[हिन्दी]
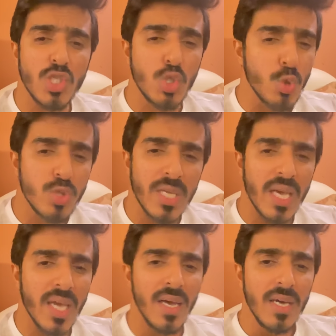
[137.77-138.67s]

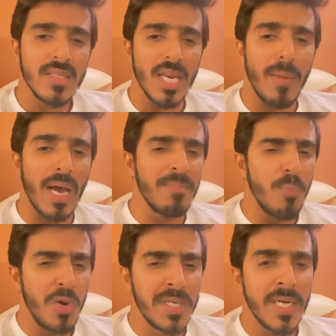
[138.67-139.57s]
चूतिए तेरे बारे में
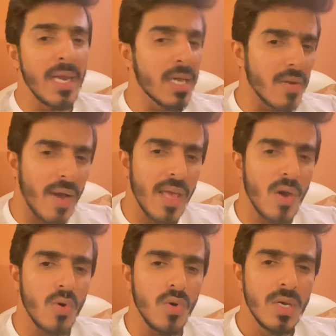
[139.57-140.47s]
पूरी डिटेल निकलवाया
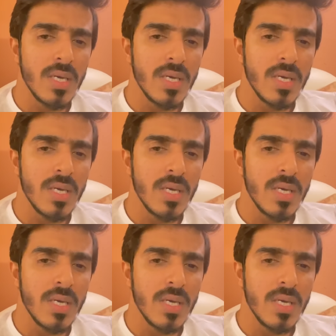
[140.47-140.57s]
हूँ